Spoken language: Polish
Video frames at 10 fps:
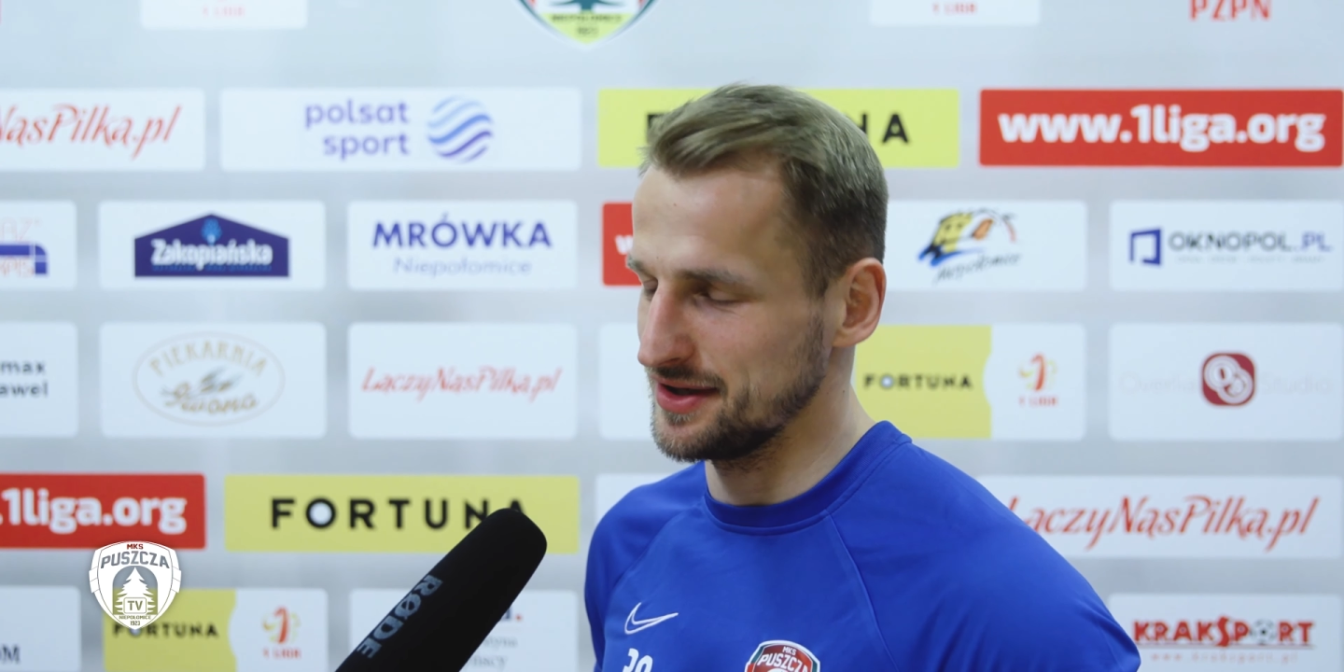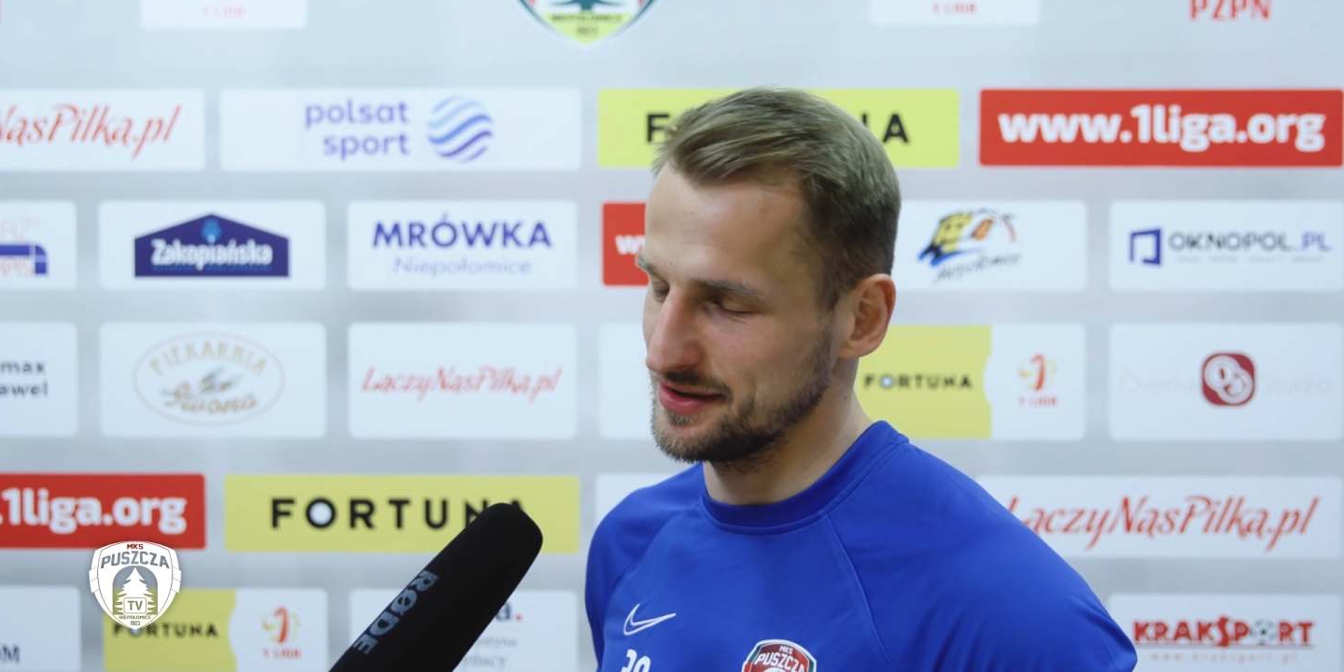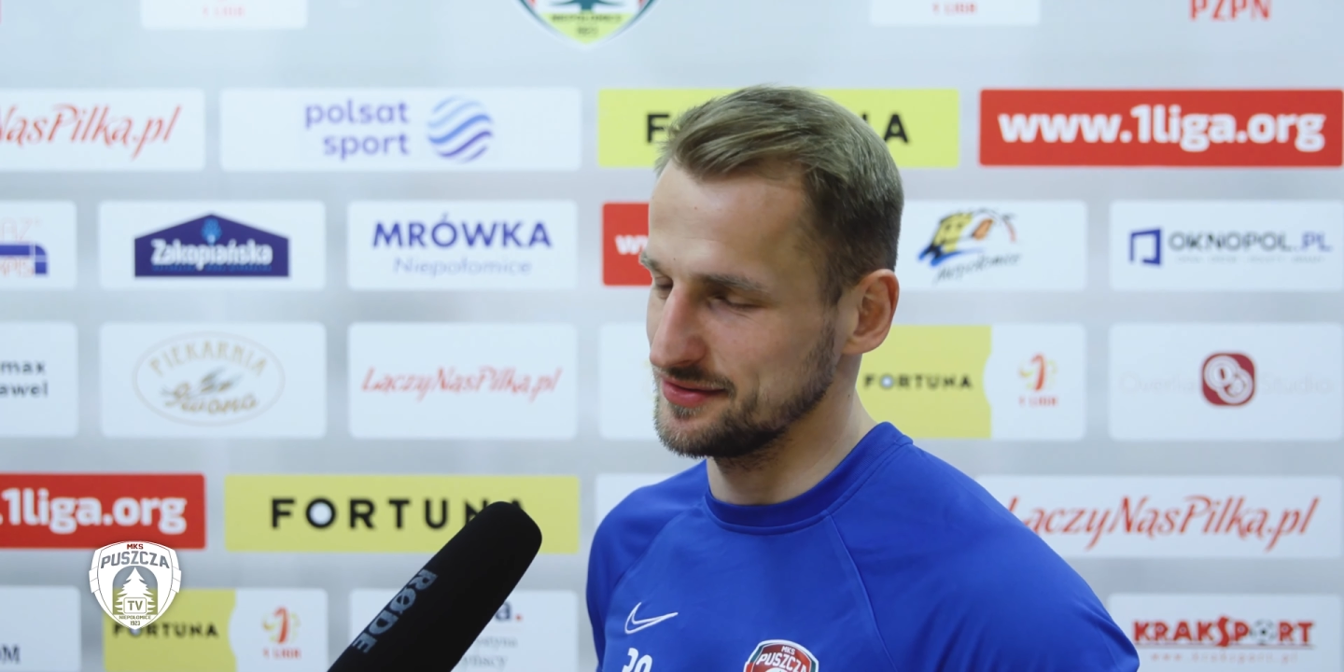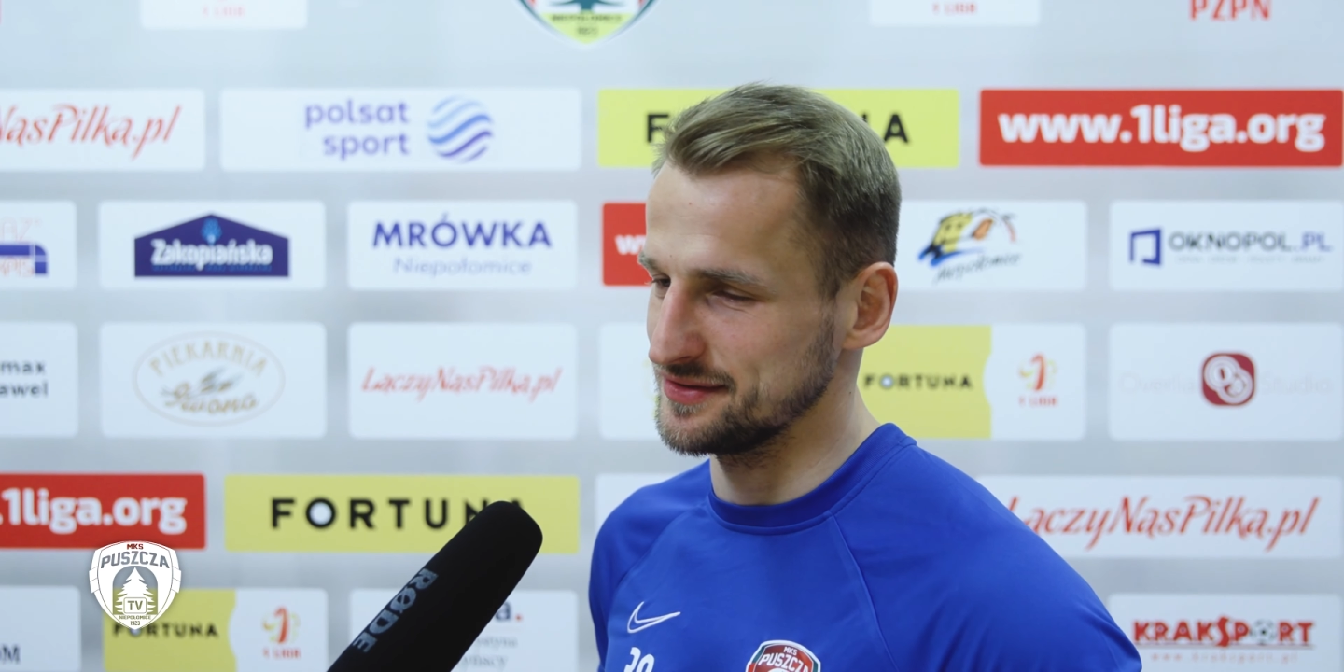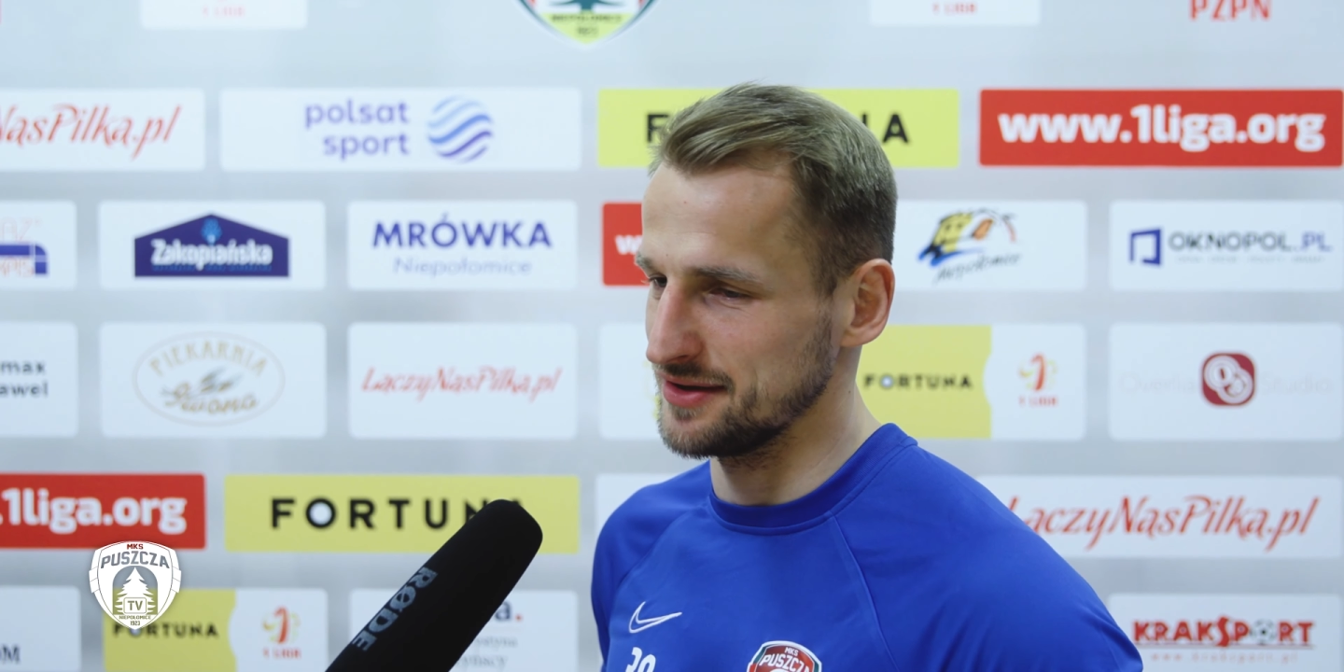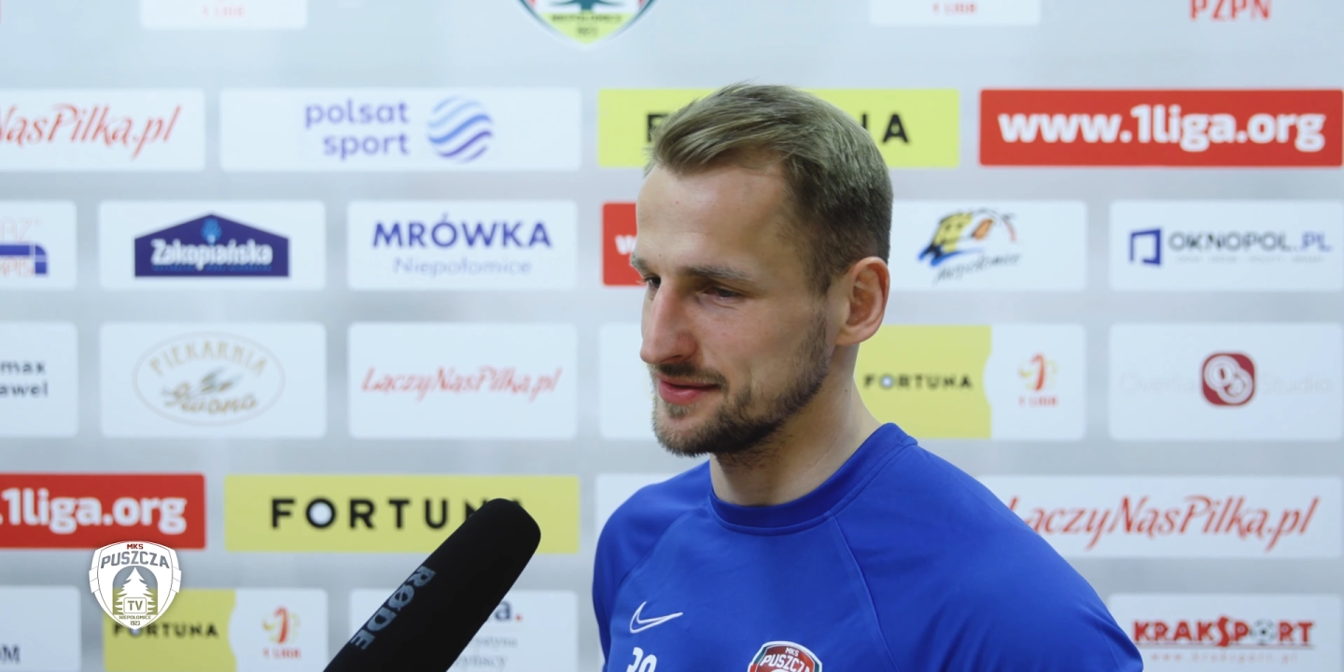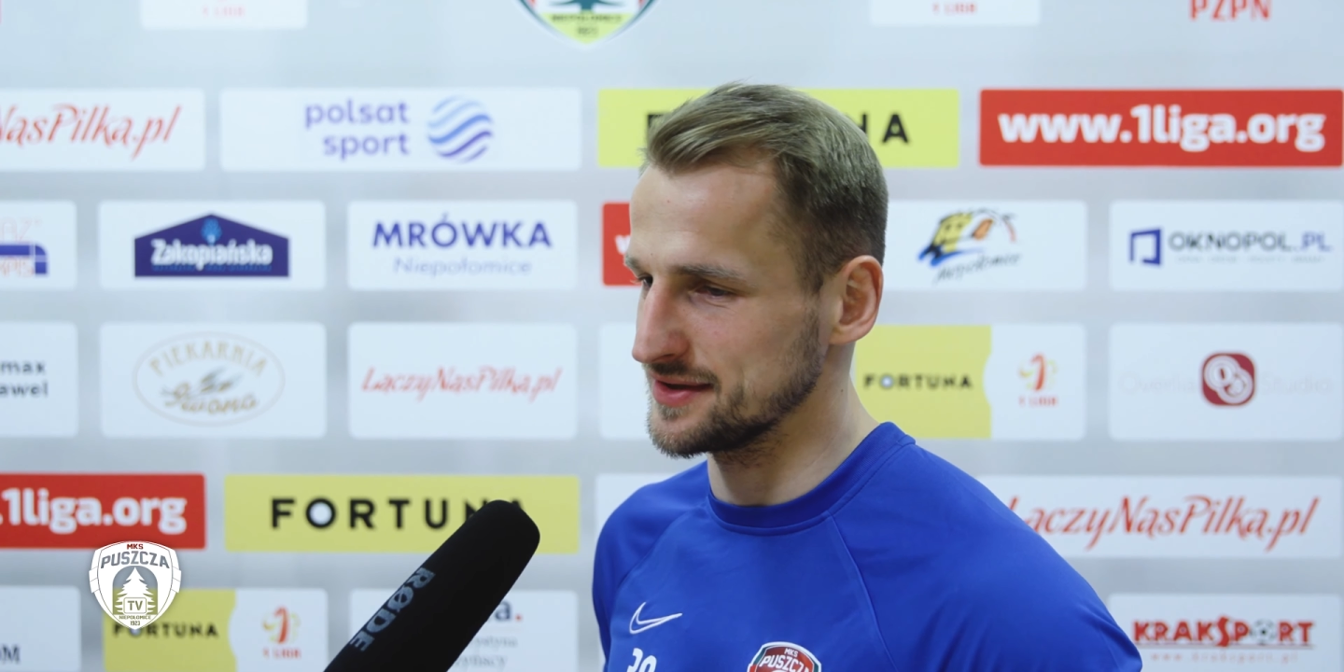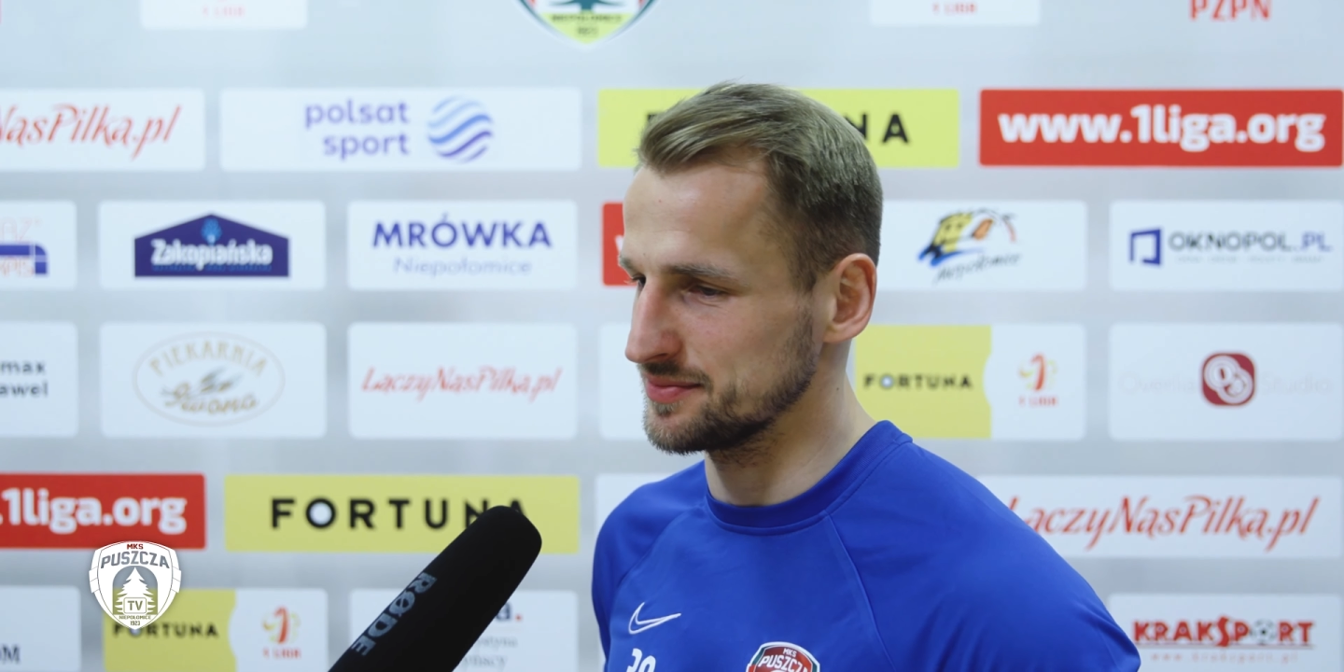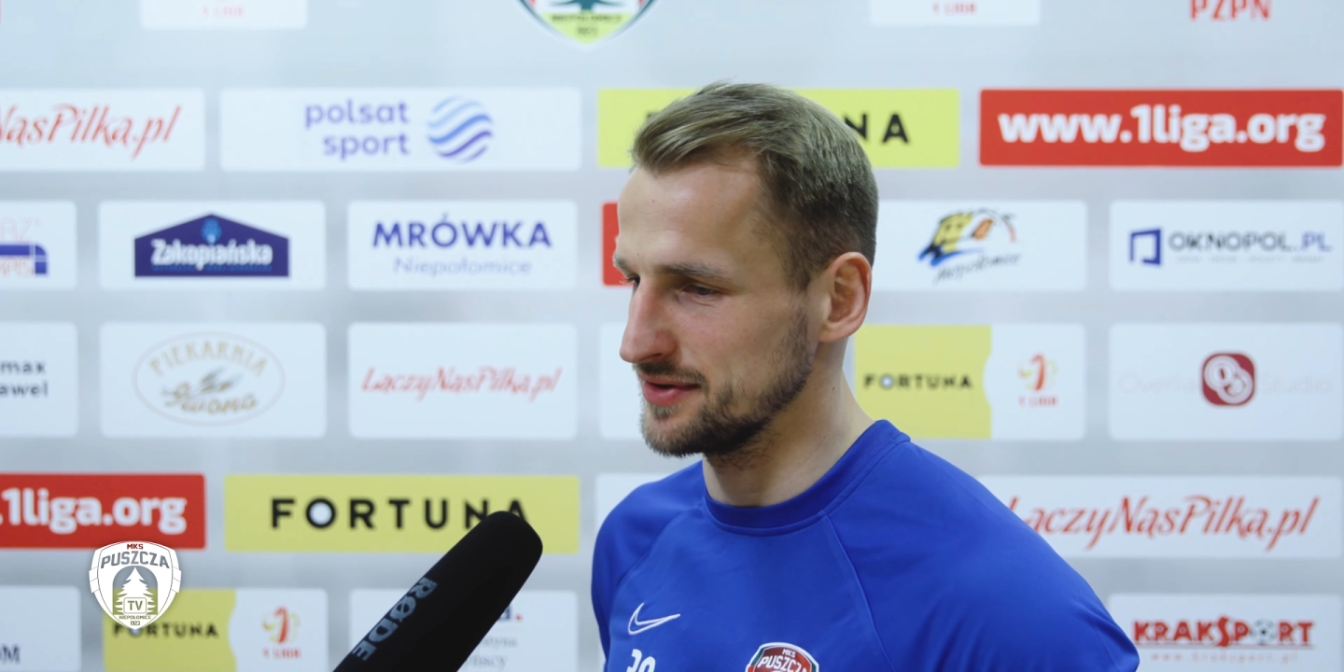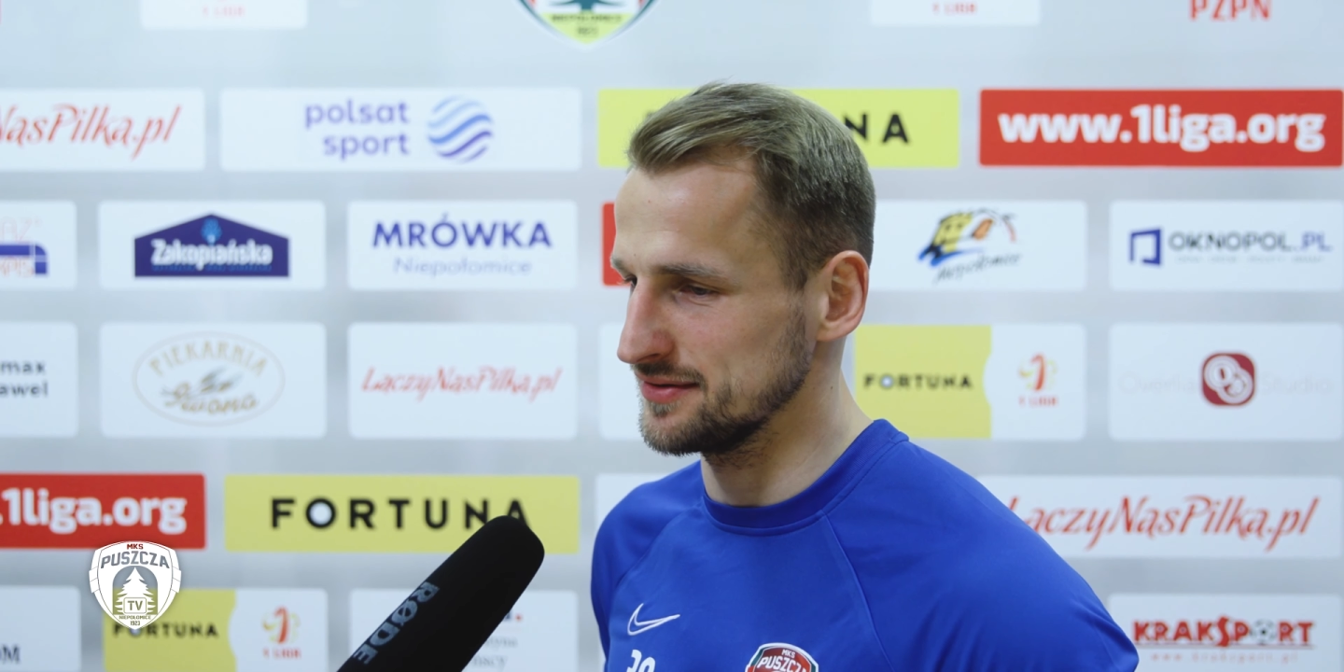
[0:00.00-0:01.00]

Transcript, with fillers: ale to cały zespół